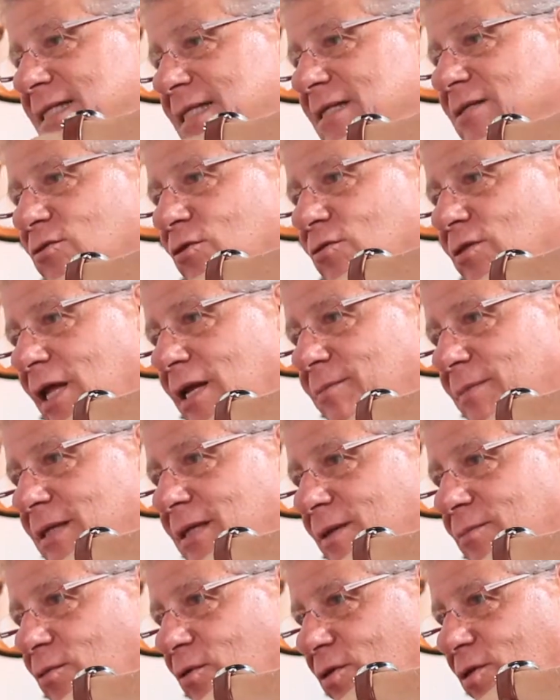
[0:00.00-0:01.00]
es
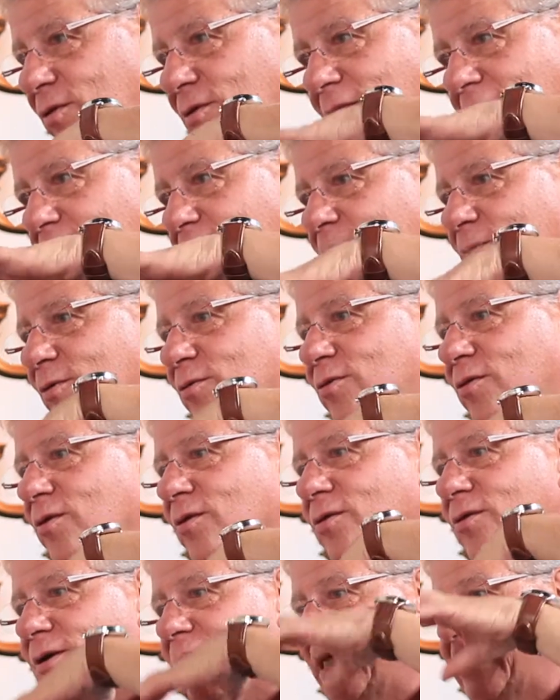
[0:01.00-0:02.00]
totalmente emocionado por
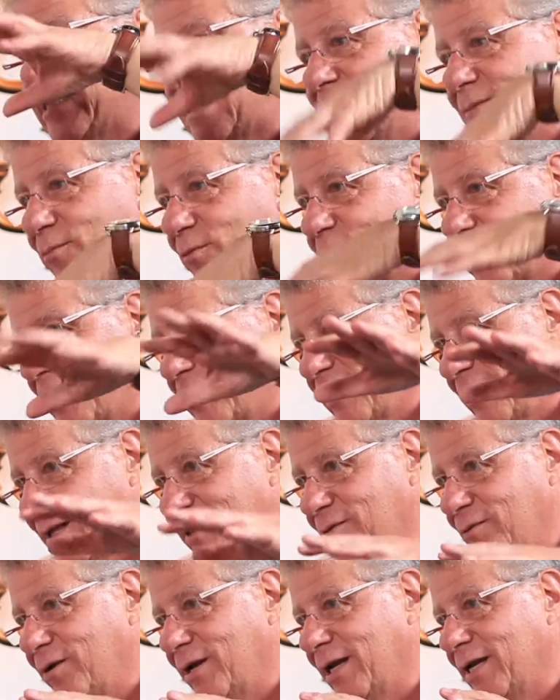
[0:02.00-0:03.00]
todo lo que estamos
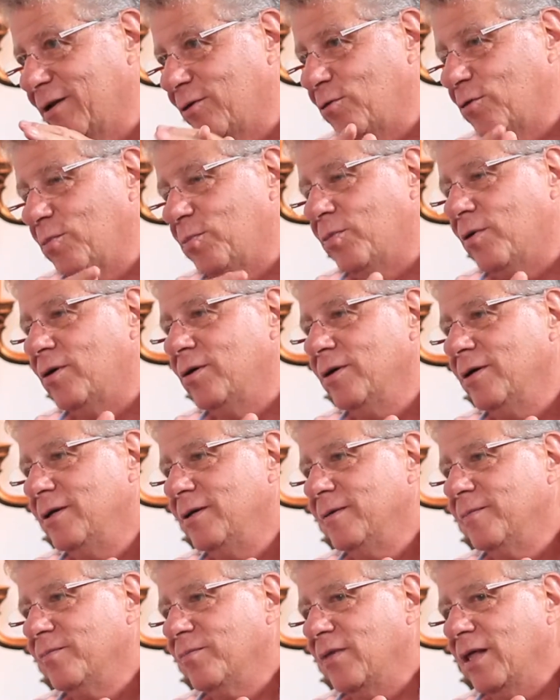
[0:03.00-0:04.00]
haciendo en el grupo
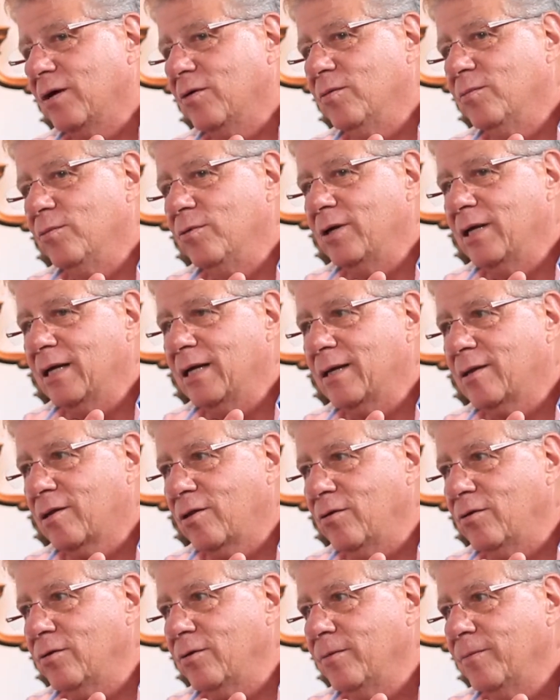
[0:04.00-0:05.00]
de
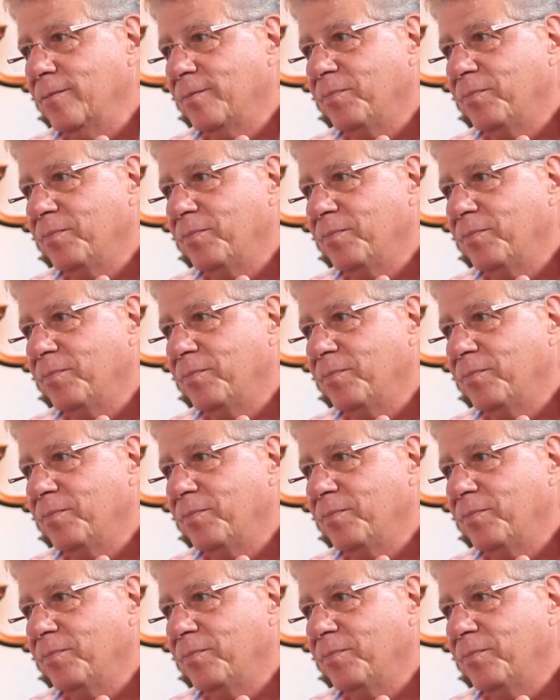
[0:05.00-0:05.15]
comunicación.